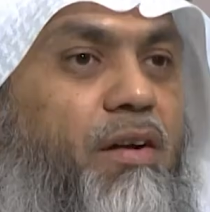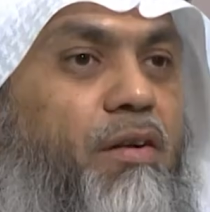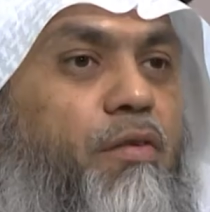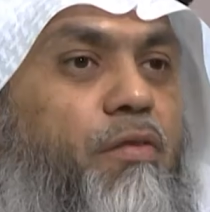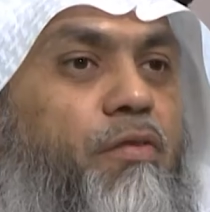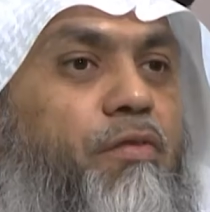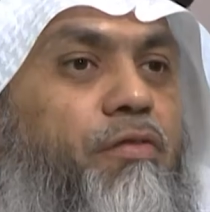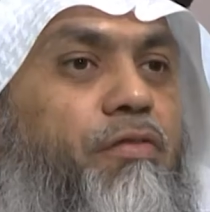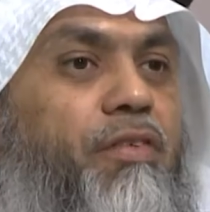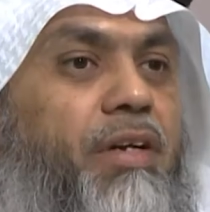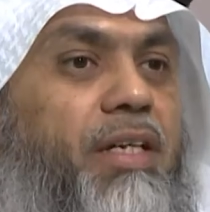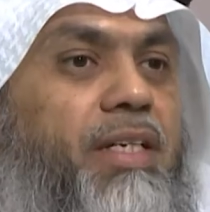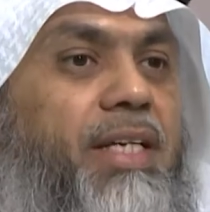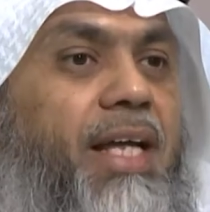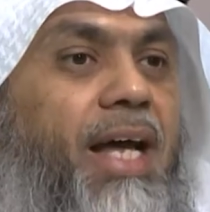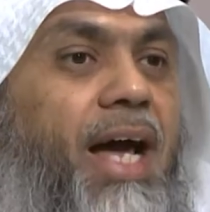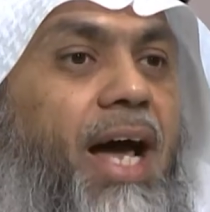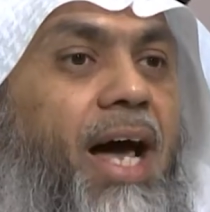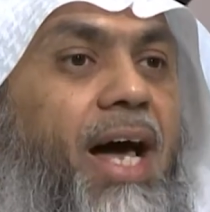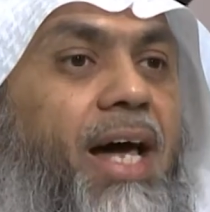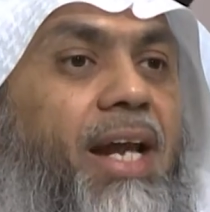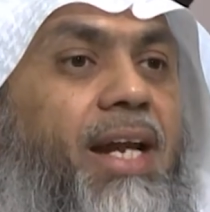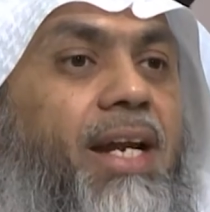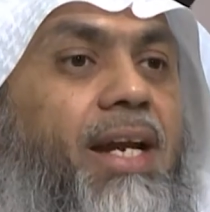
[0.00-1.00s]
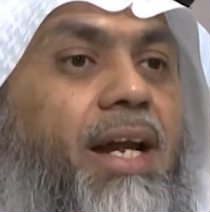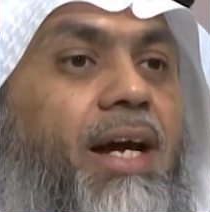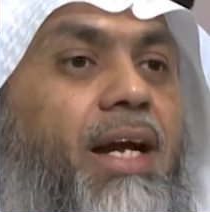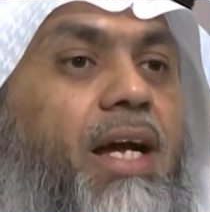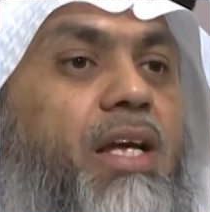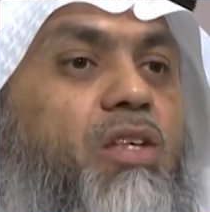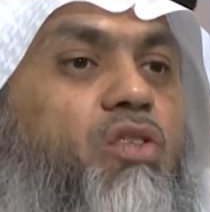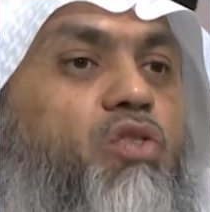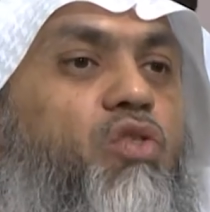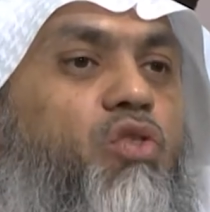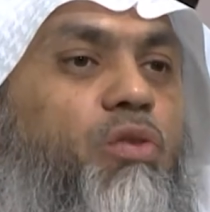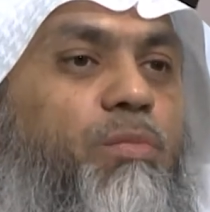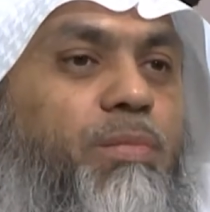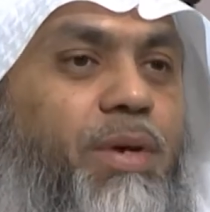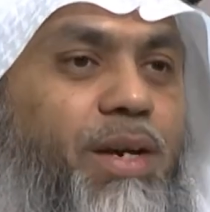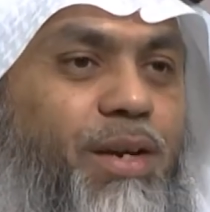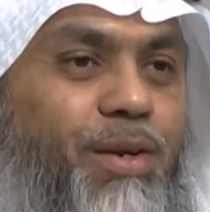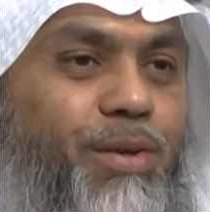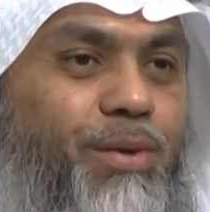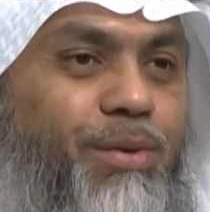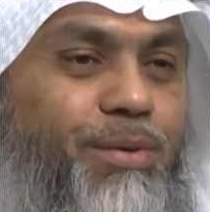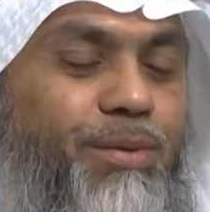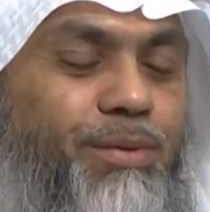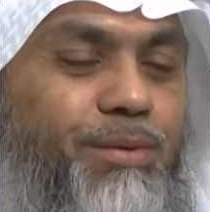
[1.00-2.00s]
فتحرك
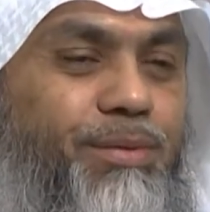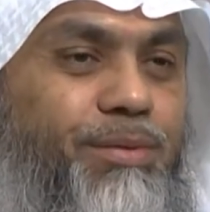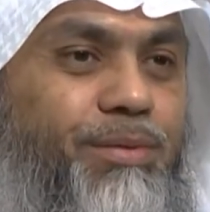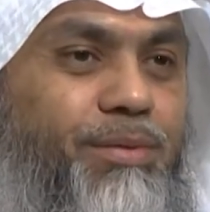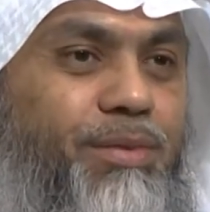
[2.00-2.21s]
الزبير